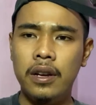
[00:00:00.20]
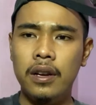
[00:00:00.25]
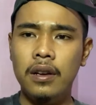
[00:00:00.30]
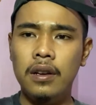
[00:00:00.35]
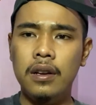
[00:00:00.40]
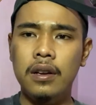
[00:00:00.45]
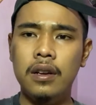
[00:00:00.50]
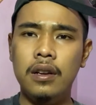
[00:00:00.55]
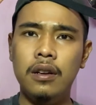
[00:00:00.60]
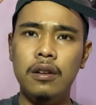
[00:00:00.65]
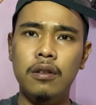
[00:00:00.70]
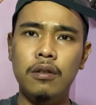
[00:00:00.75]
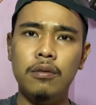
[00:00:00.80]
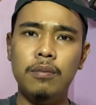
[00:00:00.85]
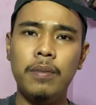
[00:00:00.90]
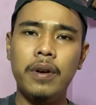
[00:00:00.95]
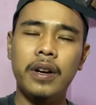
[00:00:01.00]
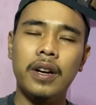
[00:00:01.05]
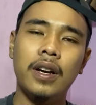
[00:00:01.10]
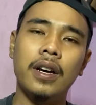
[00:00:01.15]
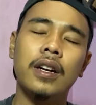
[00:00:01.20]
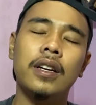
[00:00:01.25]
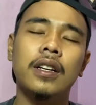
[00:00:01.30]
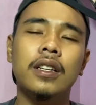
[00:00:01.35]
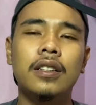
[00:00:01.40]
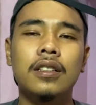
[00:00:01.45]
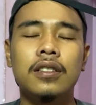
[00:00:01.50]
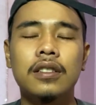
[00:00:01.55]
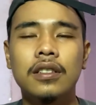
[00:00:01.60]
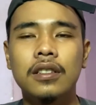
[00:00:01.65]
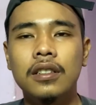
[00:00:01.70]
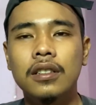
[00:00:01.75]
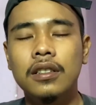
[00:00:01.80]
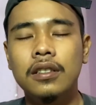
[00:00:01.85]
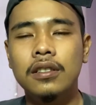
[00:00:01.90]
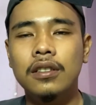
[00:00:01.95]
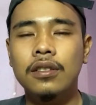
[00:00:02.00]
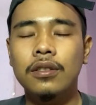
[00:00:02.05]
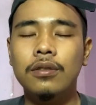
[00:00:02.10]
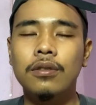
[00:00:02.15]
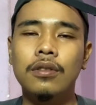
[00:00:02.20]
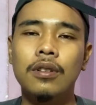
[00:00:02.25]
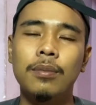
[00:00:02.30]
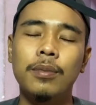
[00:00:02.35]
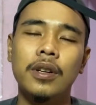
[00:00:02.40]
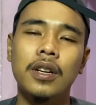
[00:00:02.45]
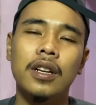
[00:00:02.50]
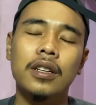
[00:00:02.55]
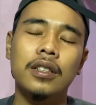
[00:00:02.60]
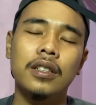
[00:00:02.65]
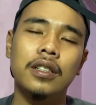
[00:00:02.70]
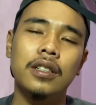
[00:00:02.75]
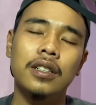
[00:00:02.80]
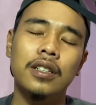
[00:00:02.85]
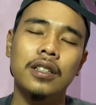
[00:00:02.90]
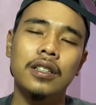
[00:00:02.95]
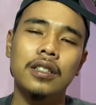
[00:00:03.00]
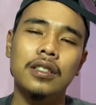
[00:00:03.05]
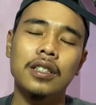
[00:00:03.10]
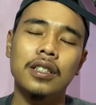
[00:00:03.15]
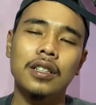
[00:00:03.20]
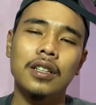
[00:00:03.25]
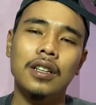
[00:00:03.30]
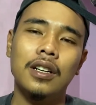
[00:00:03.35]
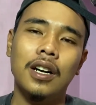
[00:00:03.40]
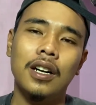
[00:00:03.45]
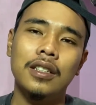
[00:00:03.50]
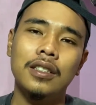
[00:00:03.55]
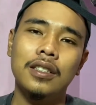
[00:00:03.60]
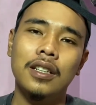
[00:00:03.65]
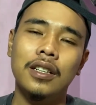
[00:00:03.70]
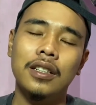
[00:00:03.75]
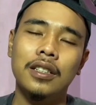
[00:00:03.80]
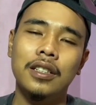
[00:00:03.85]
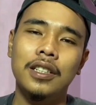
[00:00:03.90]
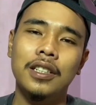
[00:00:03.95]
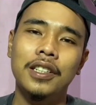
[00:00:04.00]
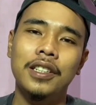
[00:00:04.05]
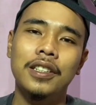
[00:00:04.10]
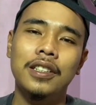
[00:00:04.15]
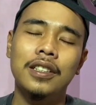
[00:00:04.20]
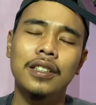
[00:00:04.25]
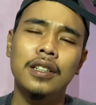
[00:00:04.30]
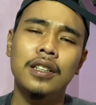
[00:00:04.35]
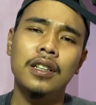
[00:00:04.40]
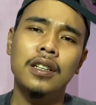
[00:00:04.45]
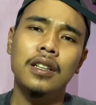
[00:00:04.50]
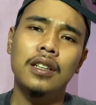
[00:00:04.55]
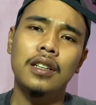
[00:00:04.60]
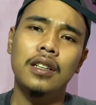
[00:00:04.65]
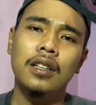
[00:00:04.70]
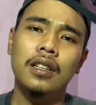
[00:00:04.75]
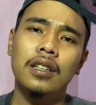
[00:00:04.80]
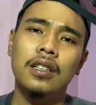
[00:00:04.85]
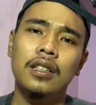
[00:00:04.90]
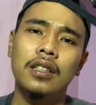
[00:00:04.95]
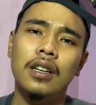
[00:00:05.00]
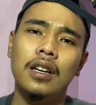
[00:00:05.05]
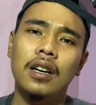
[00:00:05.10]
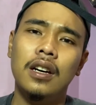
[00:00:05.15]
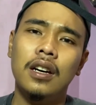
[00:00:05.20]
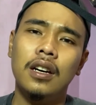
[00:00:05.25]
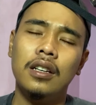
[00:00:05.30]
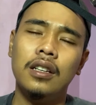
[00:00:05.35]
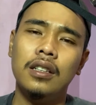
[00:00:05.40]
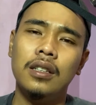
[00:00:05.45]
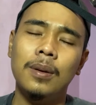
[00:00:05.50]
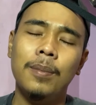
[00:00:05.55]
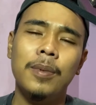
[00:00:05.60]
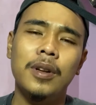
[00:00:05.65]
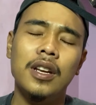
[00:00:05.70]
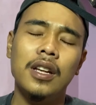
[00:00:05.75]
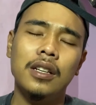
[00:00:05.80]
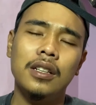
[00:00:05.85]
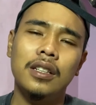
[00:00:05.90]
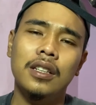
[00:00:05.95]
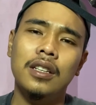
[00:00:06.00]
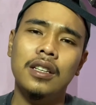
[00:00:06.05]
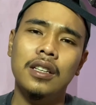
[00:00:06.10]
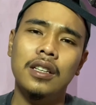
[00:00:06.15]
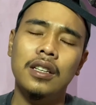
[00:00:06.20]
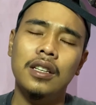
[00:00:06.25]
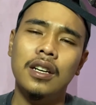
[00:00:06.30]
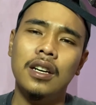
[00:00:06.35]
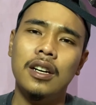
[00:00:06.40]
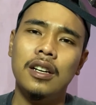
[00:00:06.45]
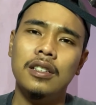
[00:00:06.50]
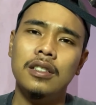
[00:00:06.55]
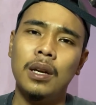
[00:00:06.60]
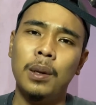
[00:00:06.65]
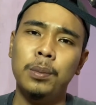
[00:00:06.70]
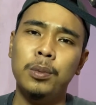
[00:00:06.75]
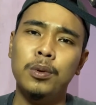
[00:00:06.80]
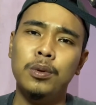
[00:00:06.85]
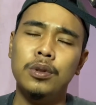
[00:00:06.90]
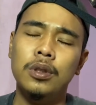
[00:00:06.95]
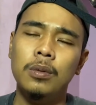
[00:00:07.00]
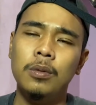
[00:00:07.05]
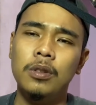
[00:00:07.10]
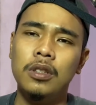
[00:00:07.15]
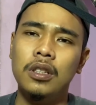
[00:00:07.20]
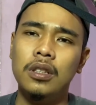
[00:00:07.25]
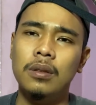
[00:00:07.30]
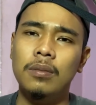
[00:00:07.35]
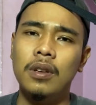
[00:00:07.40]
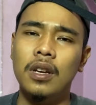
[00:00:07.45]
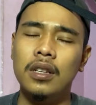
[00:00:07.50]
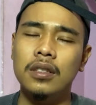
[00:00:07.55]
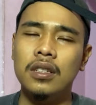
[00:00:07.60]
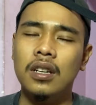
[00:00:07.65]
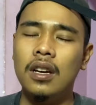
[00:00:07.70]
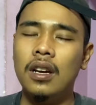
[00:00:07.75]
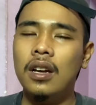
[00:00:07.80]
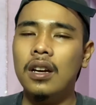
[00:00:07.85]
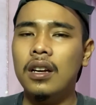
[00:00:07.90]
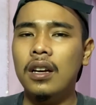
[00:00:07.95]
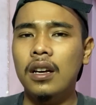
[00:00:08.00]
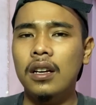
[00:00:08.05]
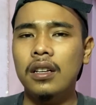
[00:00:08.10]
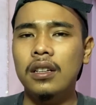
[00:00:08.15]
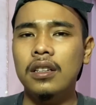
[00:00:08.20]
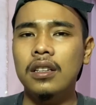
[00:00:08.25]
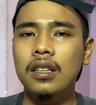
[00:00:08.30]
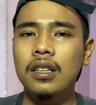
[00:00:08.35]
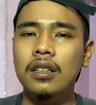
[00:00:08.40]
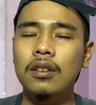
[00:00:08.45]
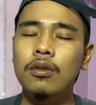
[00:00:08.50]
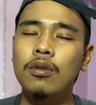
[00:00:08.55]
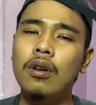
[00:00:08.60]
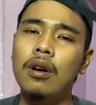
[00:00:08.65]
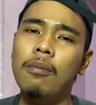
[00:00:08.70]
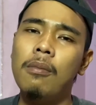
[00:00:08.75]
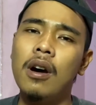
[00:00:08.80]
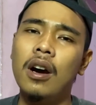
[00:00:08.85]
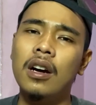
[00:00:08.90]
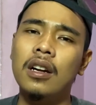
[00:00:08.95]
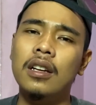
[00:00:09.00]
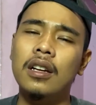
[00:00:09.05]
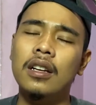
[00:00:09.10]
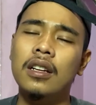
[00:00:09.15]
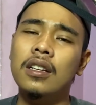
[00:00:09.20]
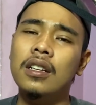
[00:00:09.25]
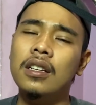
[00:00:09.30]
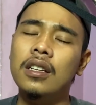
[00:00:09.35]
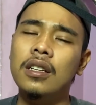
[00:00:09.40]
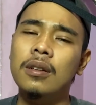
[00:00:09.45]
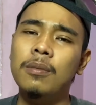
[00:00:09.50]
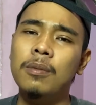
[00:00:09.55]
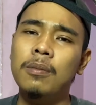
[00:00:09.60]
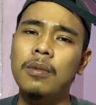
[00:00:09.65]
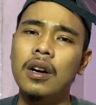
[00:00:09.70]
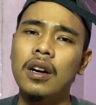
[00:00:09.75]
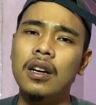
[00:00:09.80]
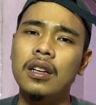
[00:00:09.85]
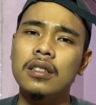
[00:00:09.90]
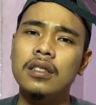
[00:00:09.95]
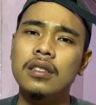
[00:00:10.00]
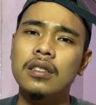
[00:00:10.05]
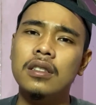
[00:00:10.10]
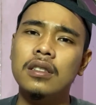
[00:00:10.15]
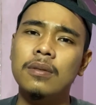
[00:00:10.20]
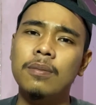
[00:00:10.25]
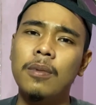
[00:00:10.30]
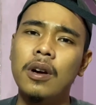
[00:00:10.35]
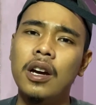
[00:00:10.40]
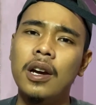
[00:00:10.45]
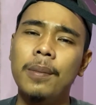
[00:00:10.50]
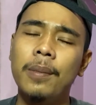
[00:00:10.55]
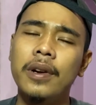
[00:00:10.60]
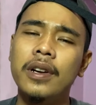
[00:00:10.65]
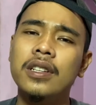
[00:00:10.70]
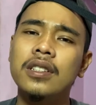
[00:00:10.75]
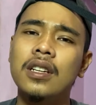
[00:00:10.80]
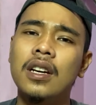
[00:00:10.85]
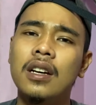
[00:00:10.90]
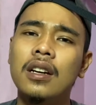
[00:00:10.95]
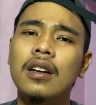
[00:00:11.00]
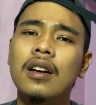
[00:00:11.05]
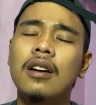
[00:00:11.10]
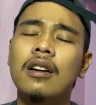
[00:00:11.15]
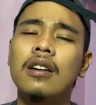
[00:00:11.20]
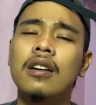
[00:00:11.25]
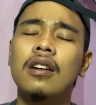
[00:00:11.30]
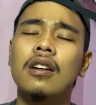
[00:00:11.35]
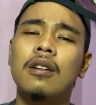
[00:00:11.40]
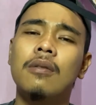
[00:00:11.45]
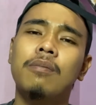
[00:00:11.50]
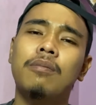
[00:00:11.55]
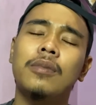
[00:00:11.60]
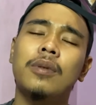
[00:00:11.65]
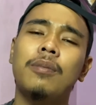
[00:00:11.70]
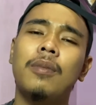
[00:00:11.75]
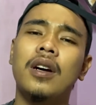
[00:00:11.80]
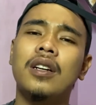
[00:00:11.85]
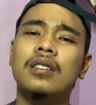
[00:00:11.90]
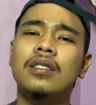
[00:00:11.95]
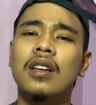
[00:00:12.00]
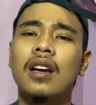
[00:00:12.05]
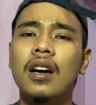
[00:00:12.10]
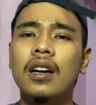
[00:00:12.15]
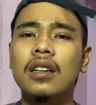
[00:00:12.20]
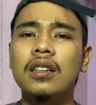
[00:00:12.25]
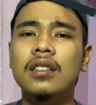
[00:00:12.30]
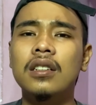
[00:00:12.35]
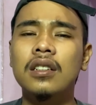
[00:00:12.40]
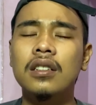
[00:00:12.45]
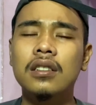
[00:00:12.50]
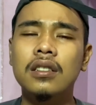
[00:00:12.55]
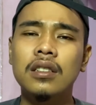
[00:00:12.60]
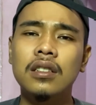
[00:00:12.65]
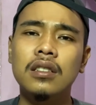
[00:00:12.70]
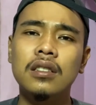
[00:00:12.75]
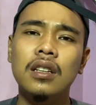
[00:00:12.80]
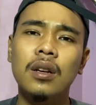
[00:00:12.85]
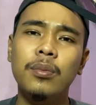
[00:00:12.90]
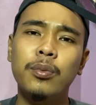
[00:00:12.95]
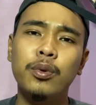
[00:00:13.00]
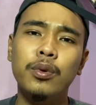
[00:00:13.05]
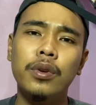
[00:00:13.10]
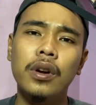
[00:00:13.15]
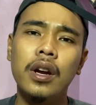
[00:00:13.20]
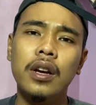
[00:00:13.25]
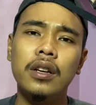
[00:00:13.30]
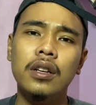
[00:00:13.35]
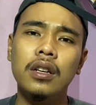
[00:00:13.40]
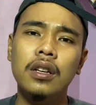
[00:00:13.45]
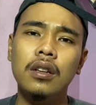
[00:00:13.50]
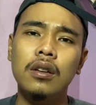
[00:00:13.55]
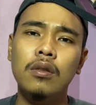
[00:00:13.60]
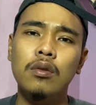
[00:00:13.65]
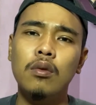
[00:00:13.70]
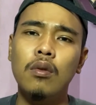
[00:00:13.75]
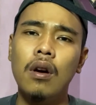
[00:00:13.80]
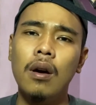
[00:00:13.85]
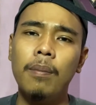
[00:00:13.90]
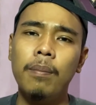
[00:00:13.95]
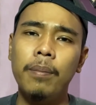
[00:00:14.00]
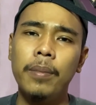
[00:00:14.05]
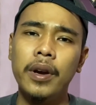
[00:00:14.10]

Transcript: Halo para netizen-netizenku kembali lagi di channel Kacang ini Ya kembali lagi di hari Sabtu seperti biasa Hari ini gue bakalan ingin membahas bagaimana cara memasang Nissin Samurai 2P